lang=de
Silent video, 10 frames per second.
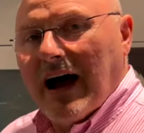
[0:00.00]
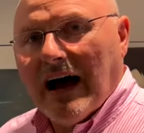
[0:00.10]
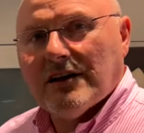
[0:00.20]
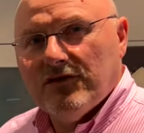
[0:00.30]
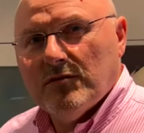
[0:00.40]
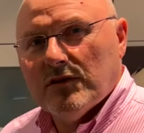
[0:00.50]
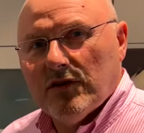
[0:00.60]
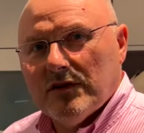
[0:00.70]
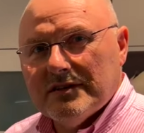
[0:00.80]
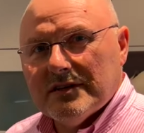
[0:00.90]

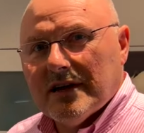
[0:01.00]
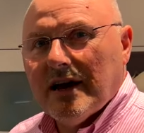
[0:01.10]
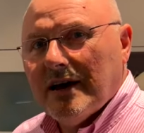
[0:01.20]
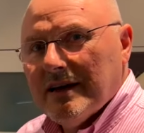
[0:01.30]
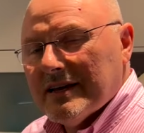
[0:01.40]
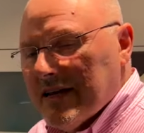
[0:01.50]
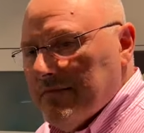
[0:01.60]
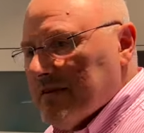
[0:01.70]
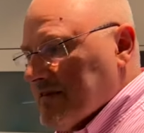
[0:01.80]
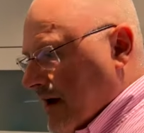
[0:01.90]
895er
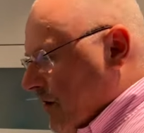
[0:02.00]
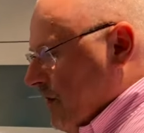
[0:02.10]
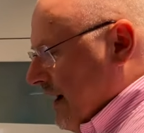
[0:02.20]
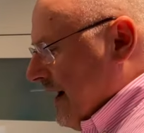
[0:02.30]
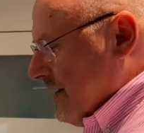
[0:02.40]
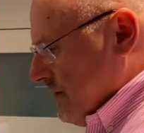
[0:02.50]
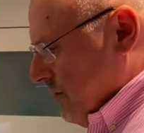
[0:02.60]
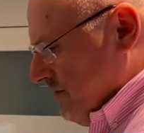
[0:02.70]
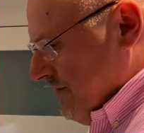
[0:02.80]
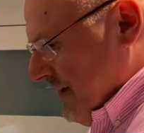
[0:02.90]
gibt es auch ein
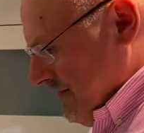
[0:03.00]
Kochfeld